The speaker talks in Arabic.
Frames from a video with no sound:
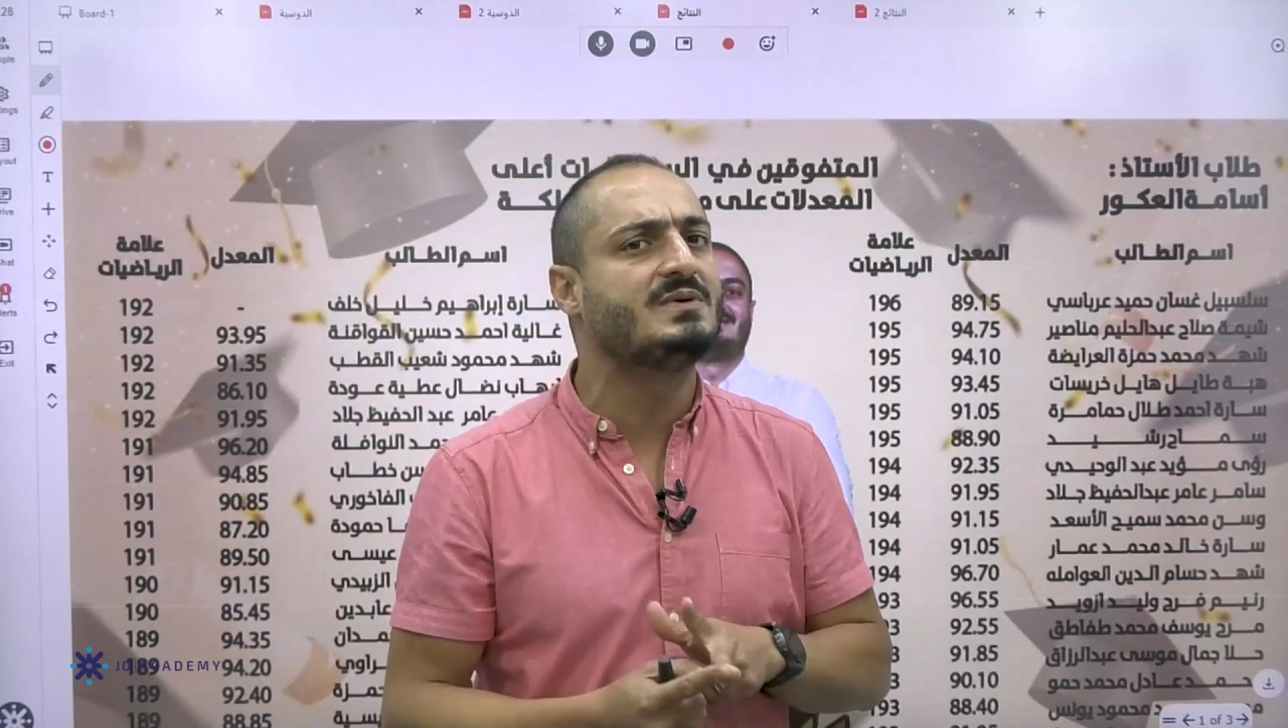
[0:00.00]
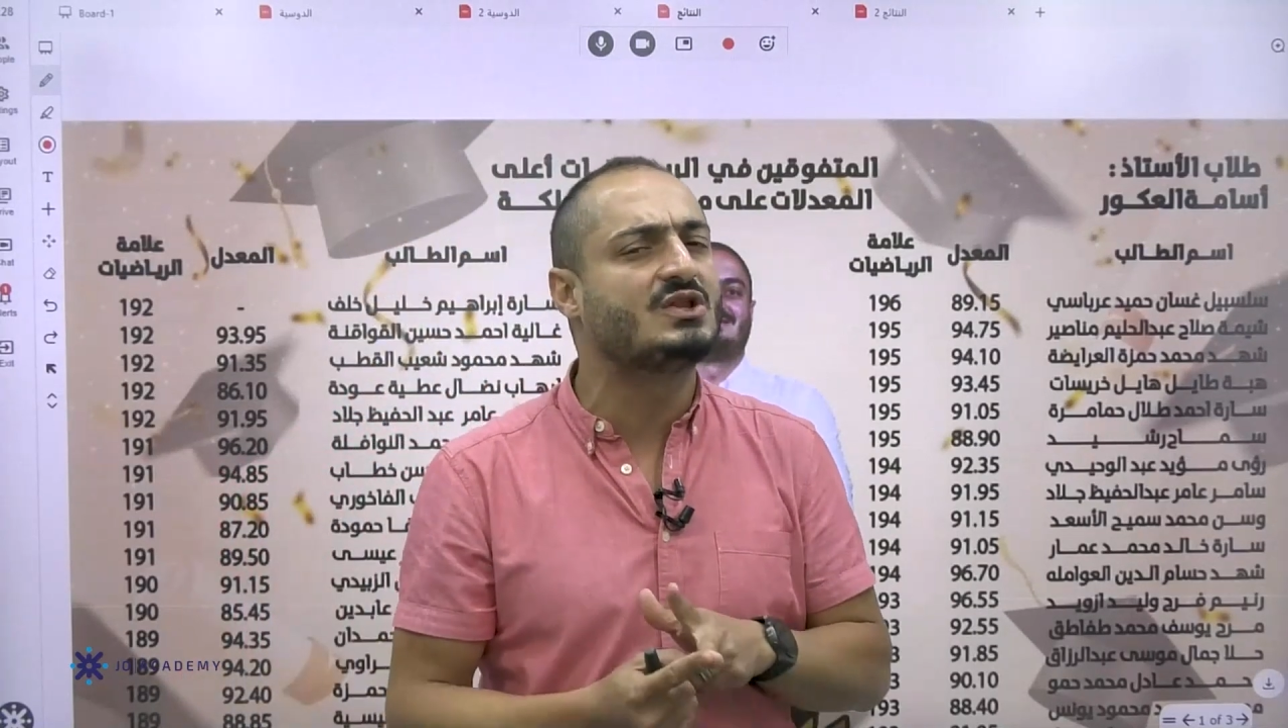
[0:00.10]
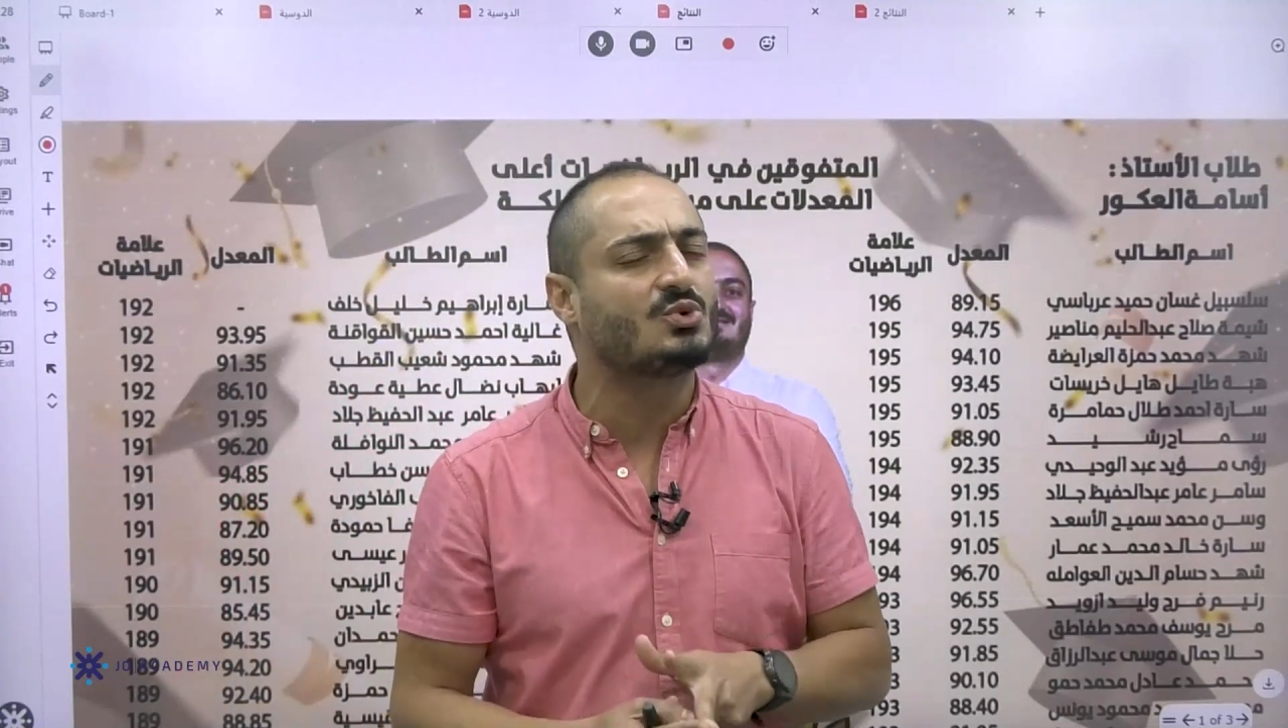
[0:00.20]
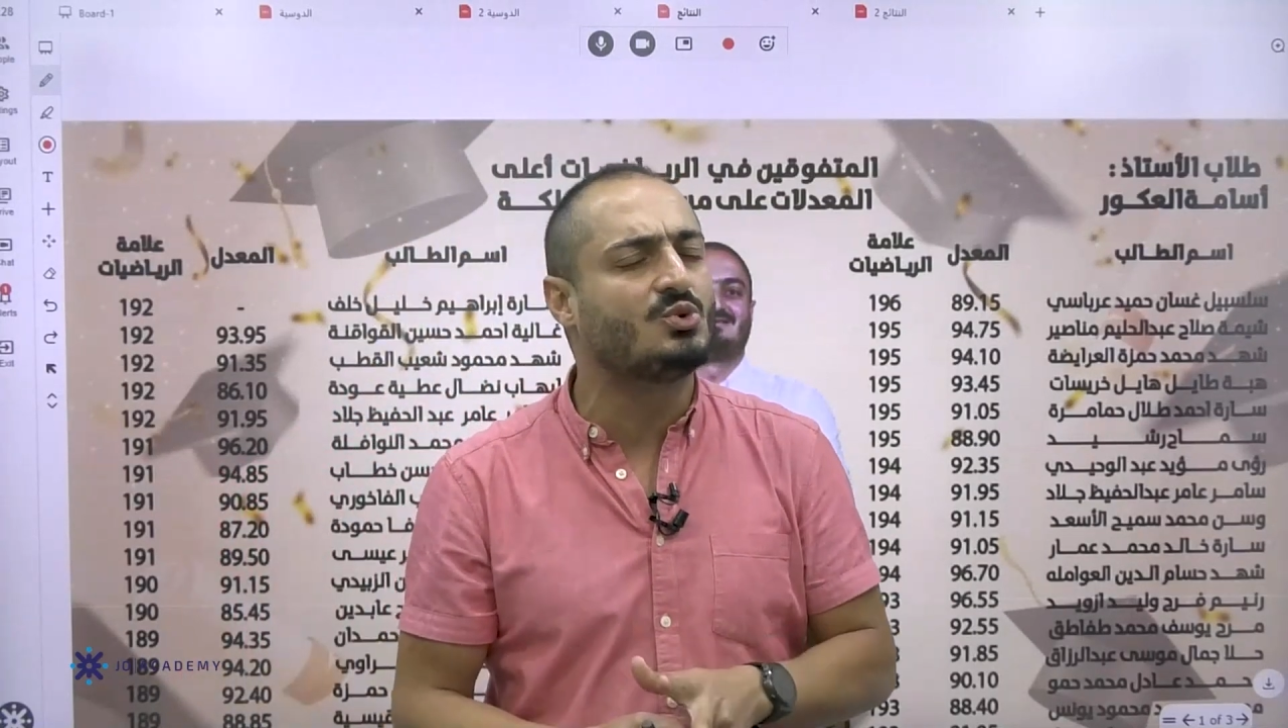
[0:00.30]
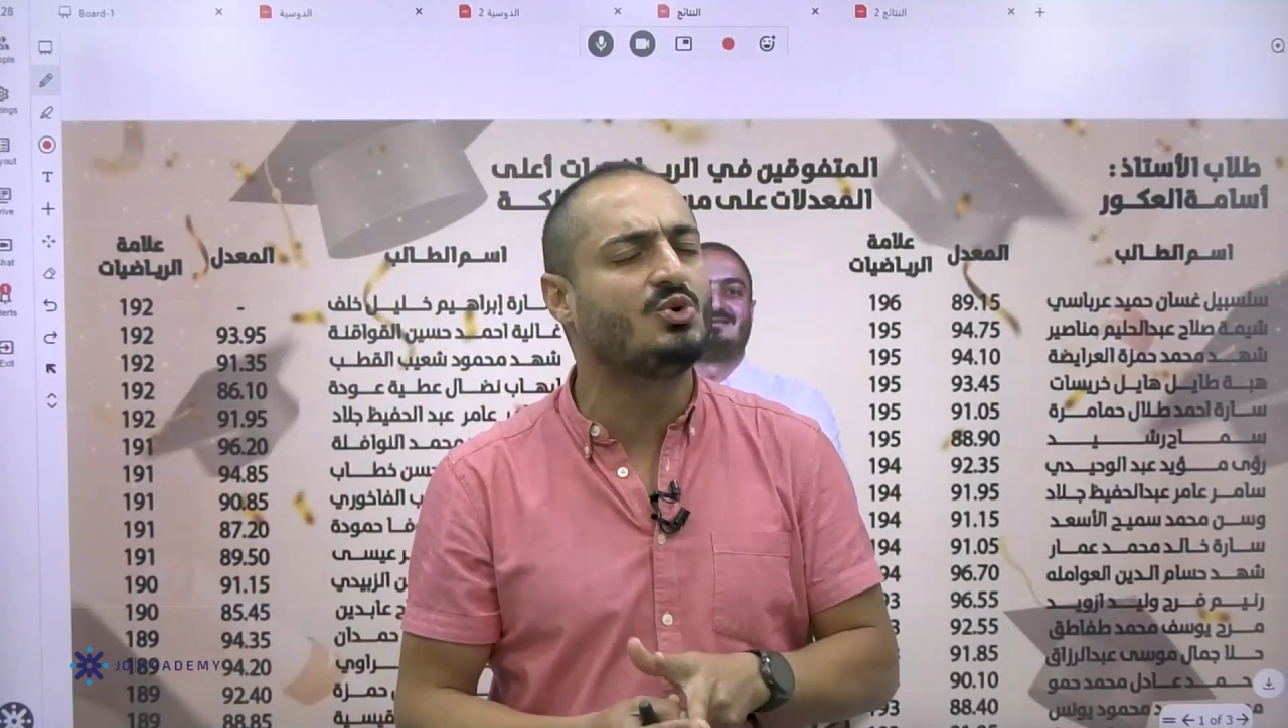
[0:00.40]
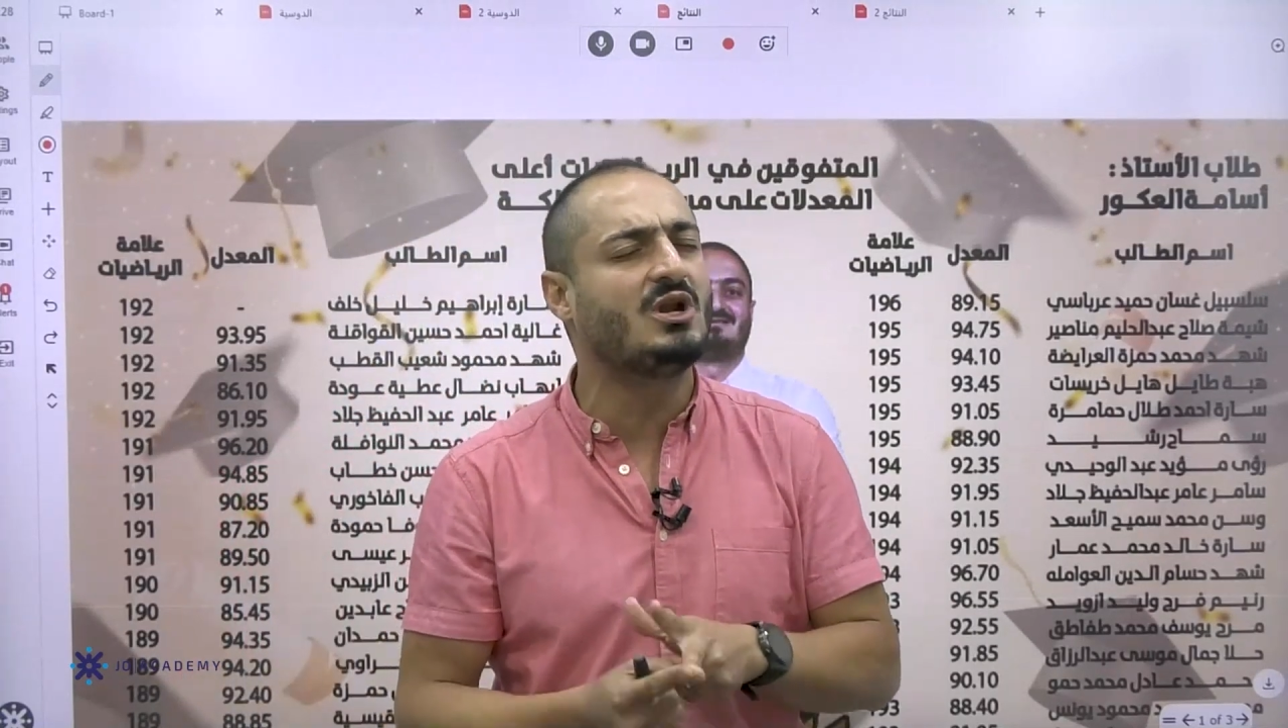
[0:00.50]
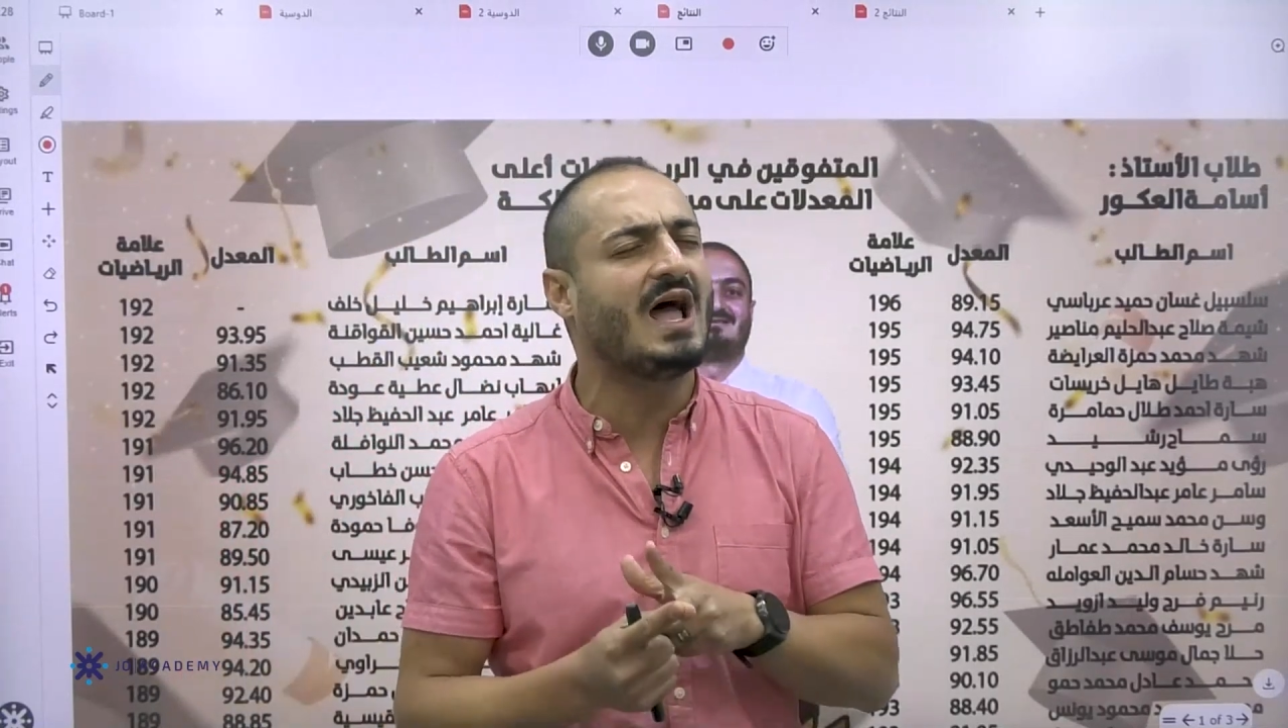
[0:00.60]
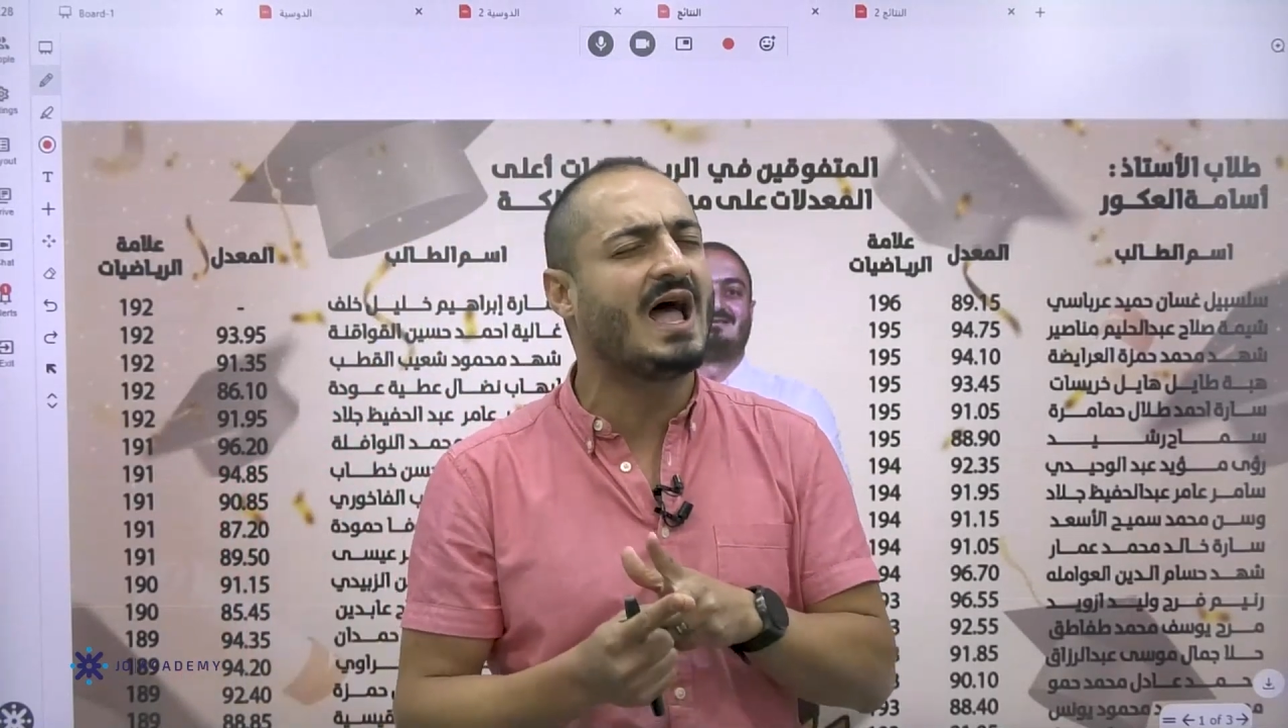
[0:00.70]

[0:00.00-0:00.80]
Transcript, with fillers: بتكون